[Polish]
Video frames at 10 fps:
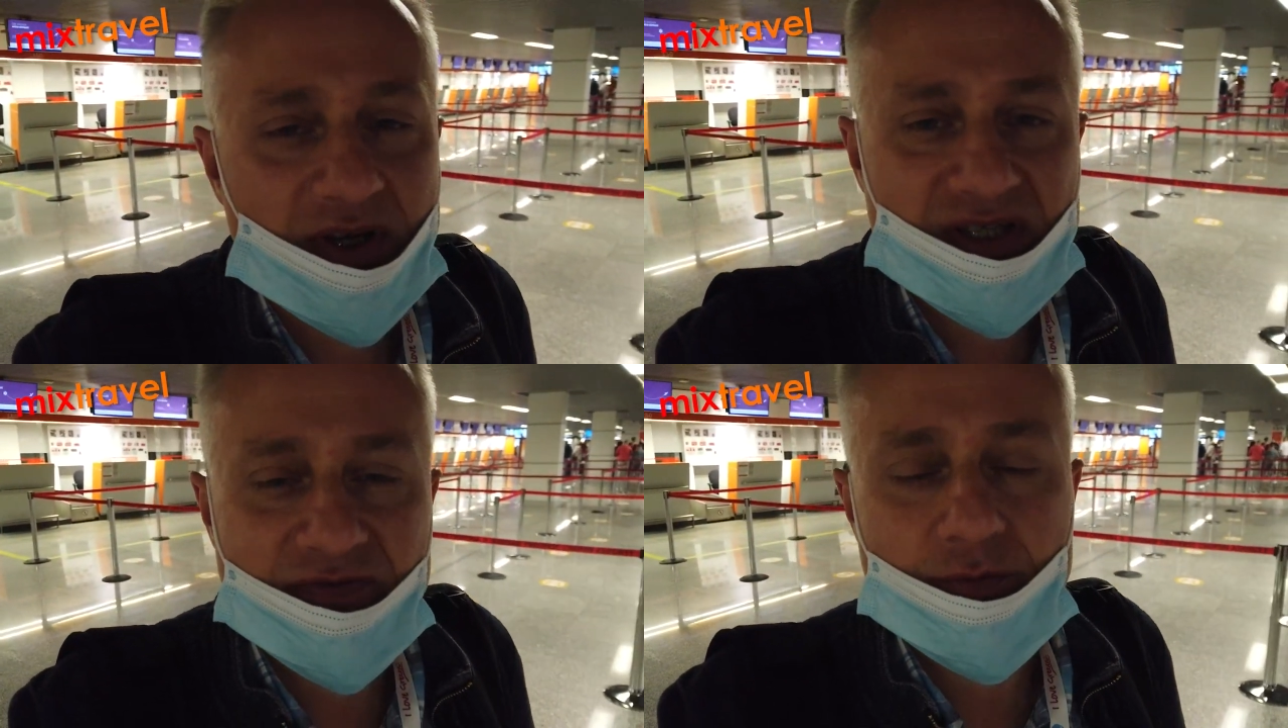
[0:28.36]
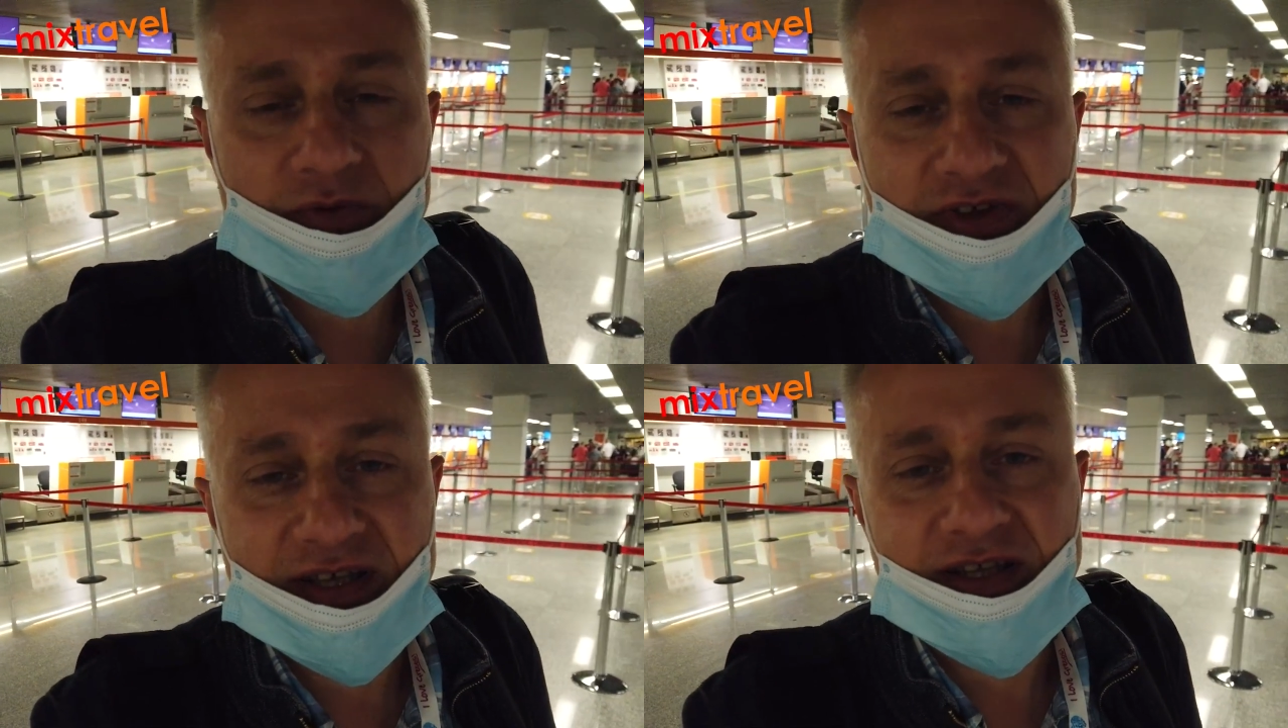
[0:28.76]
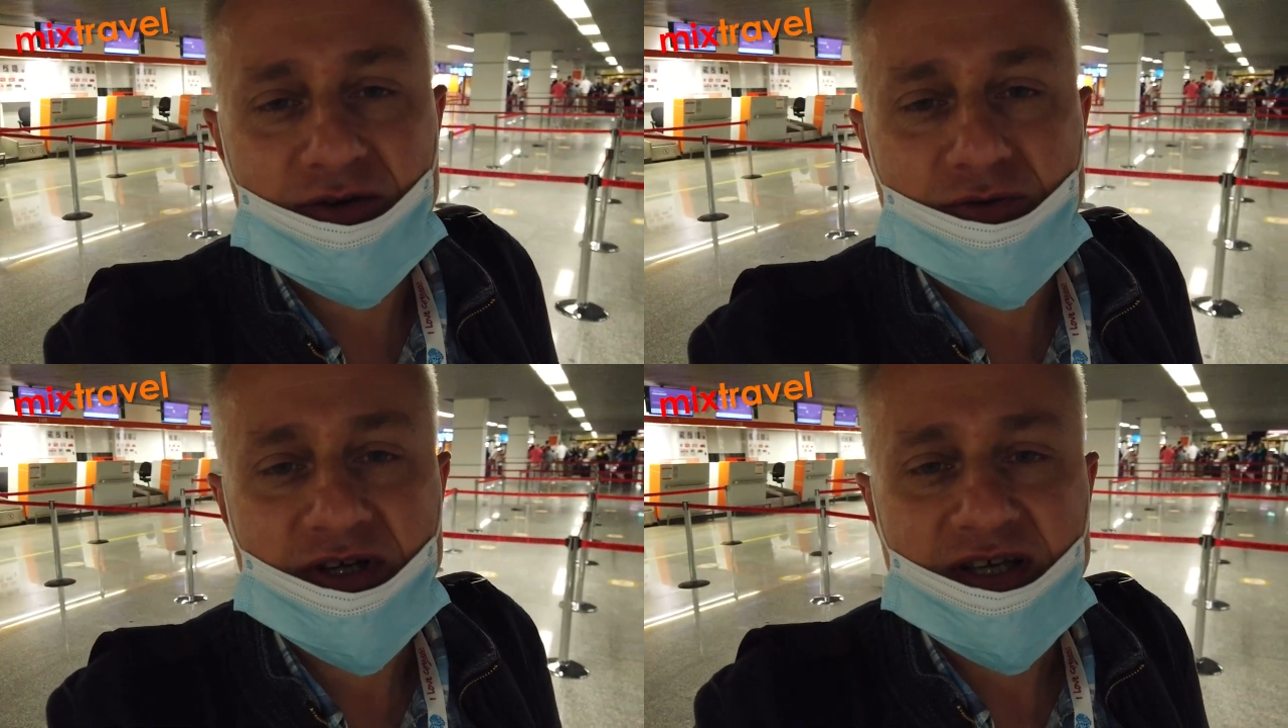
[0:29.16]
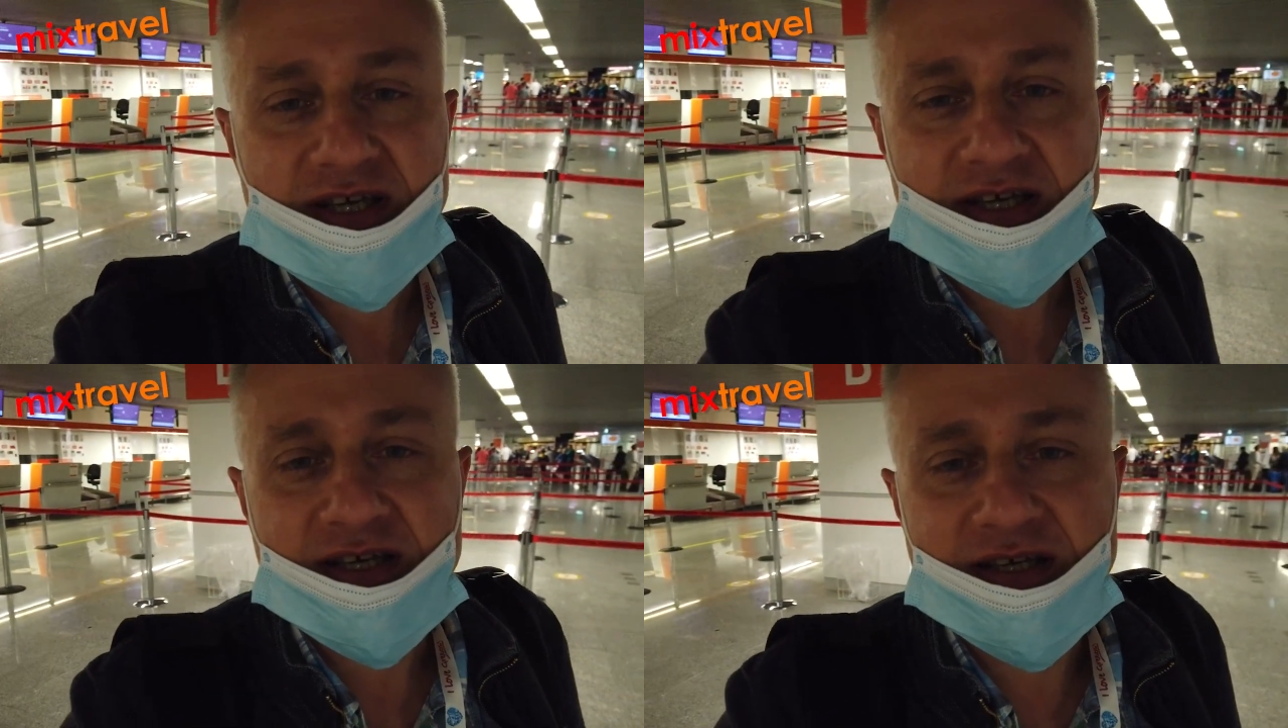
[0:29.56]
pokazywał, opowiadał.
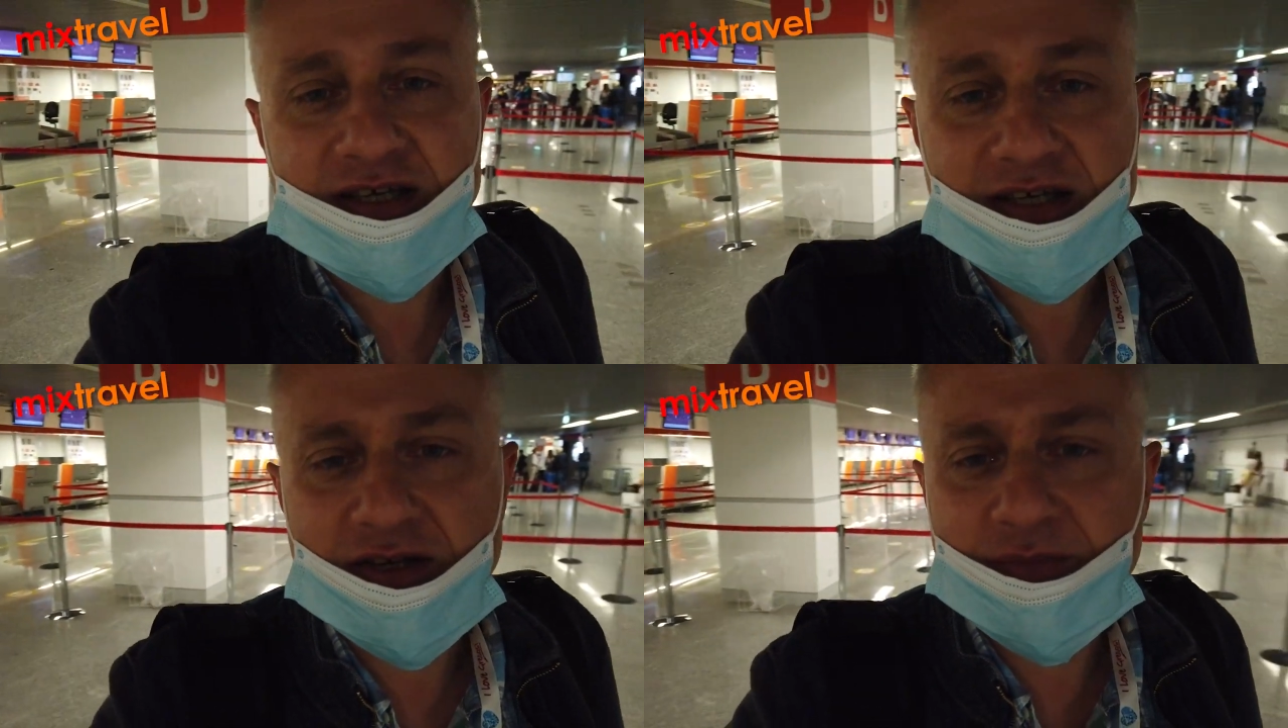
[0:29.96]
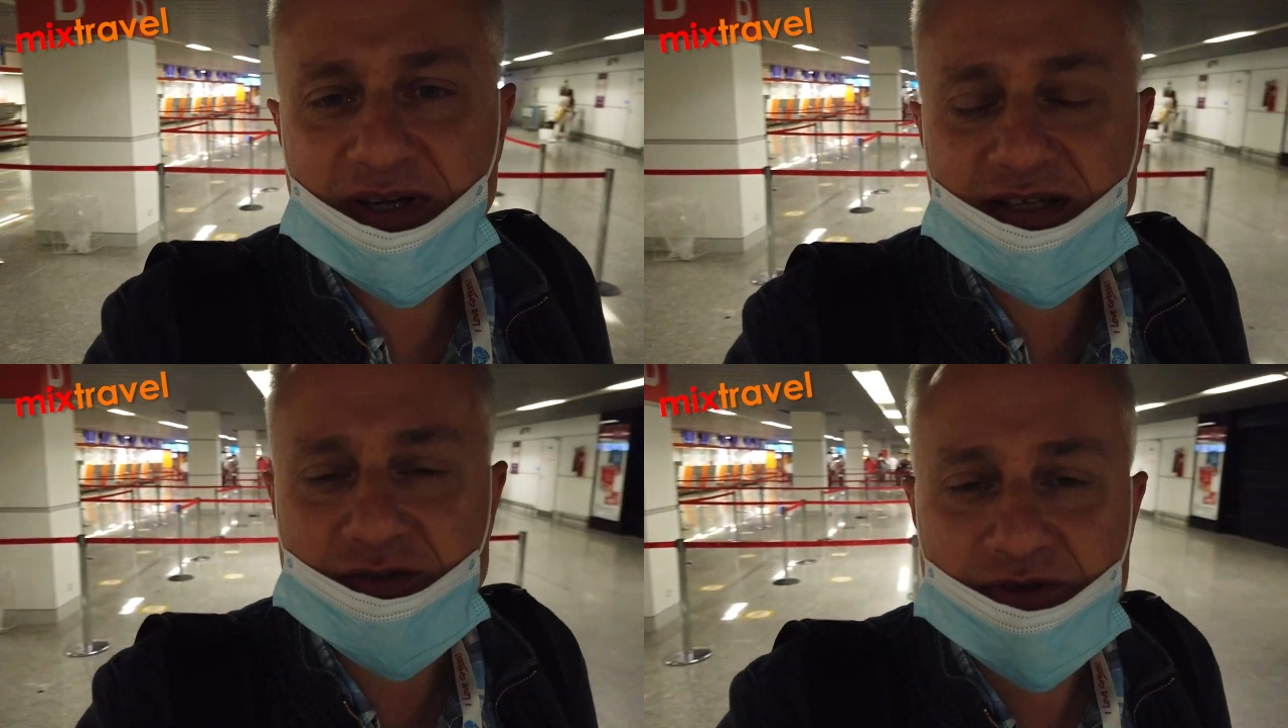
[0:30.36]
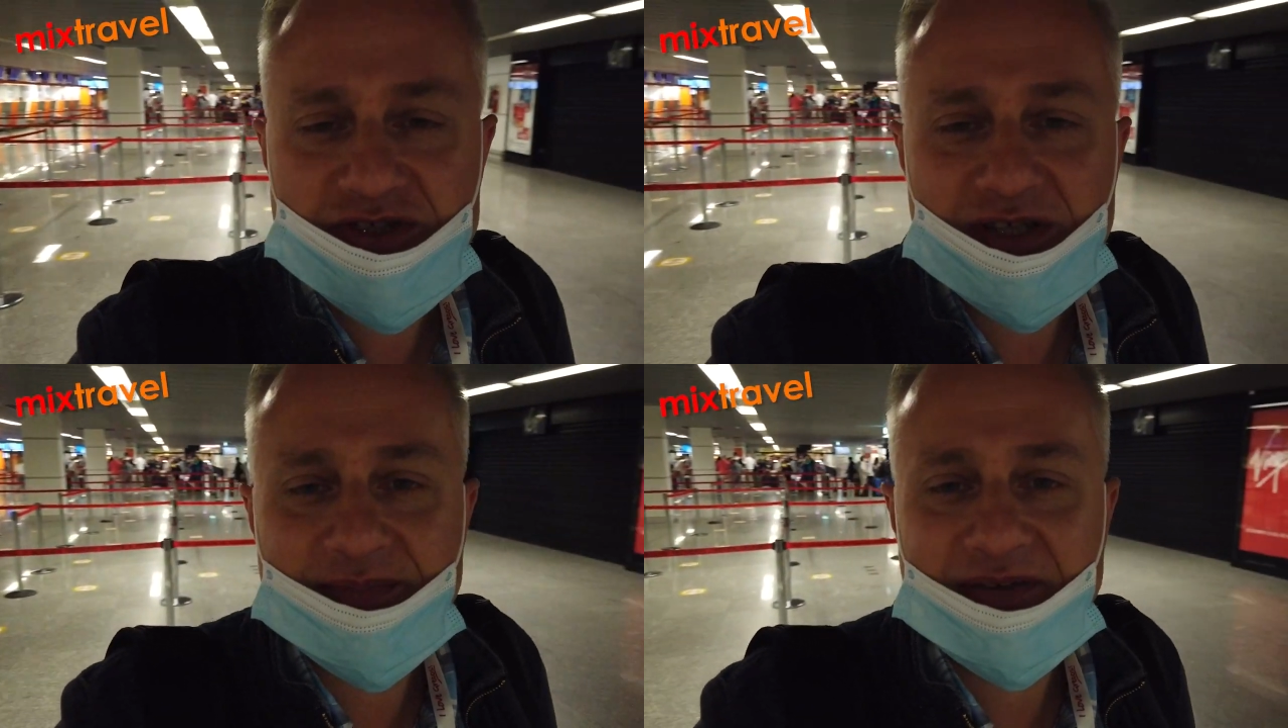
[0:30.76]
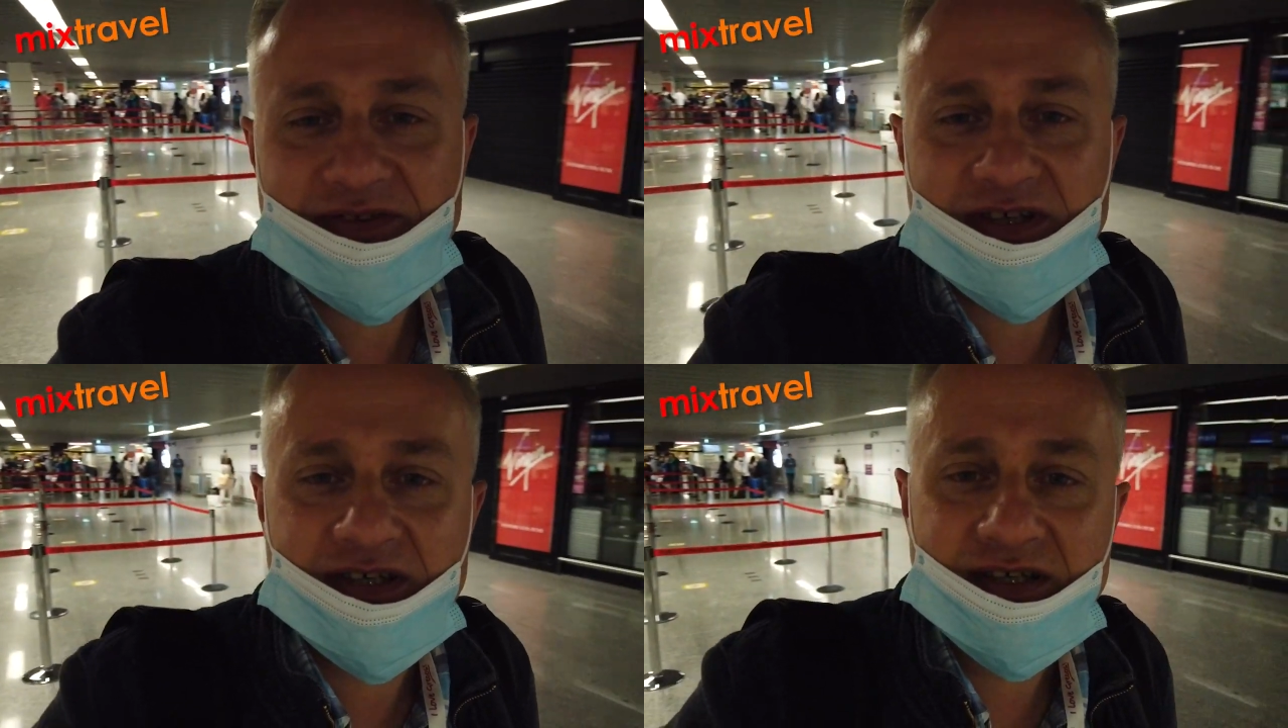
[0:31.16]
Globalnie, słuchajcie,
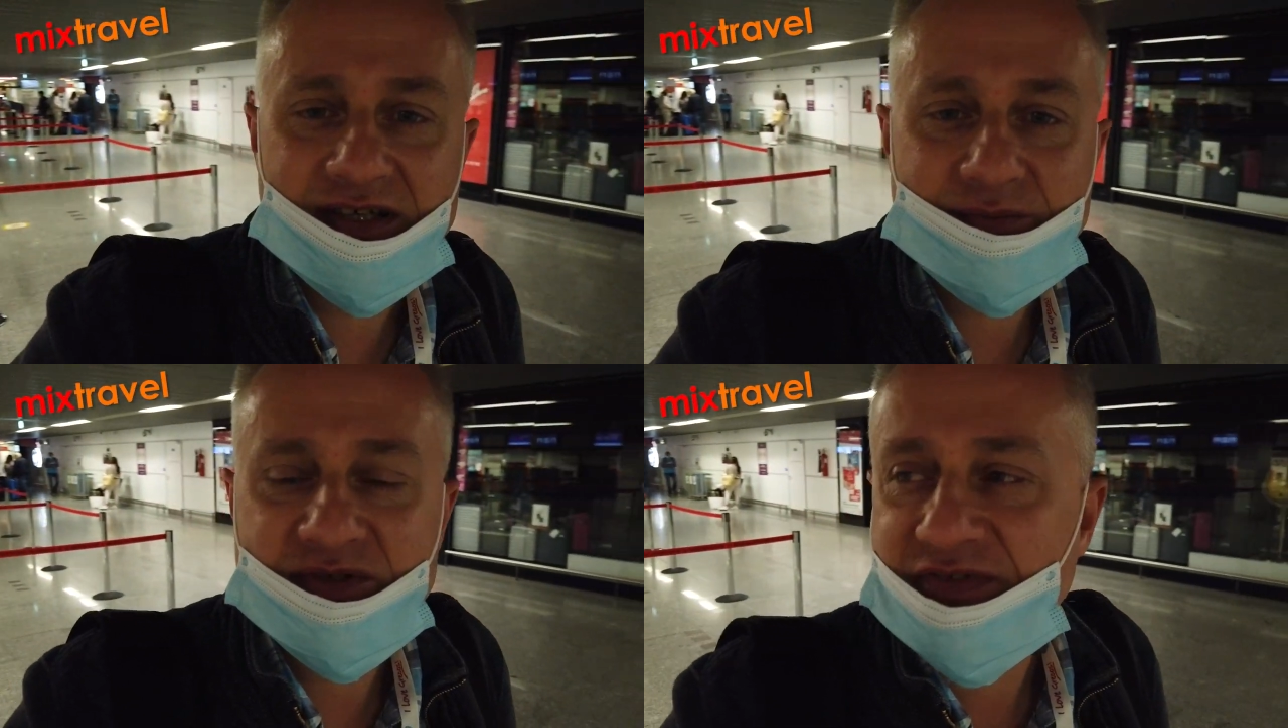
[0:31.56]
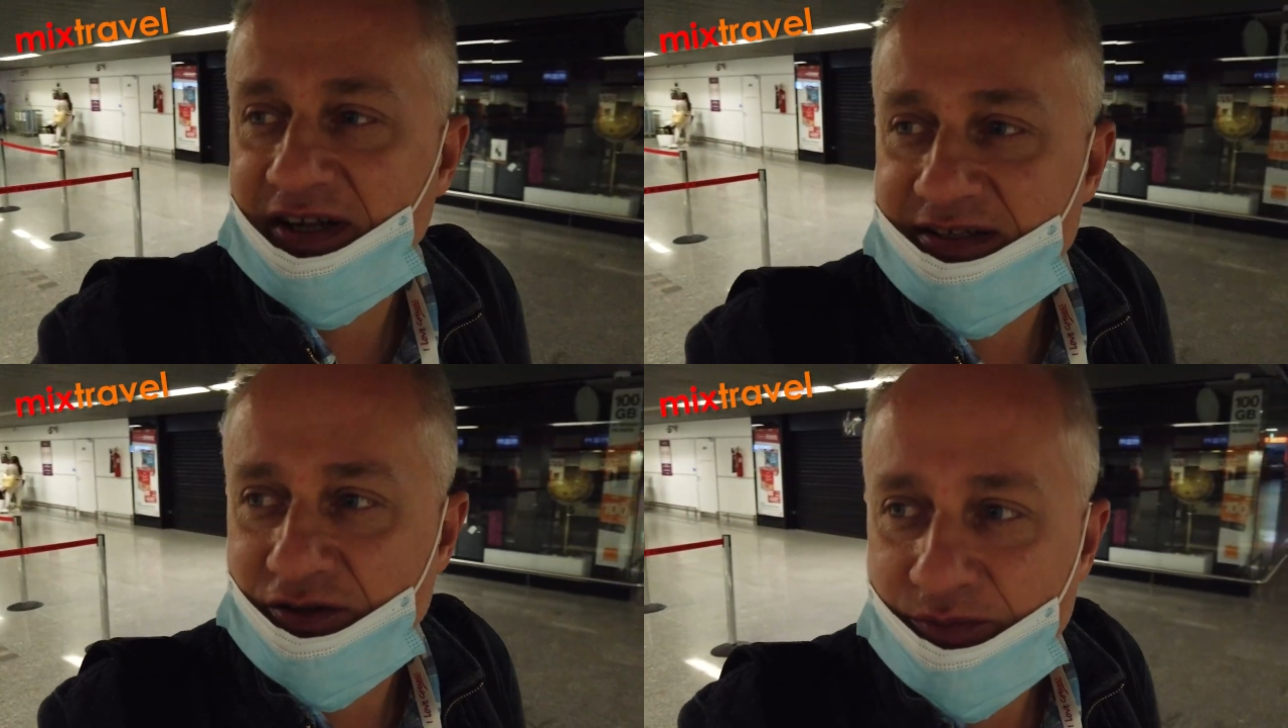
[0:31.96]
naprawdę atmosfera jest